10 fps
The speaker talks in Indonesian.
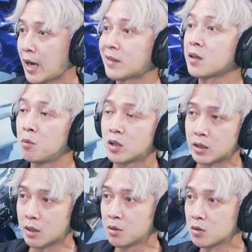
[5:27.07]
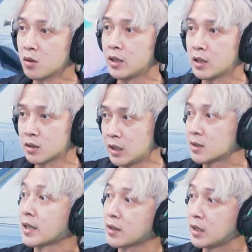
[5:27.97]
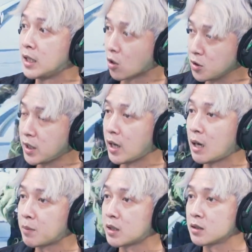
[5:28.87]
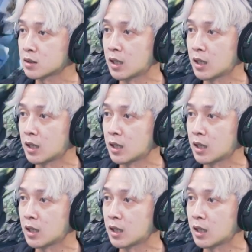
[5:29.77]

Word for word: atribut atribut itu kayak skill setnya hero nya apa yeah.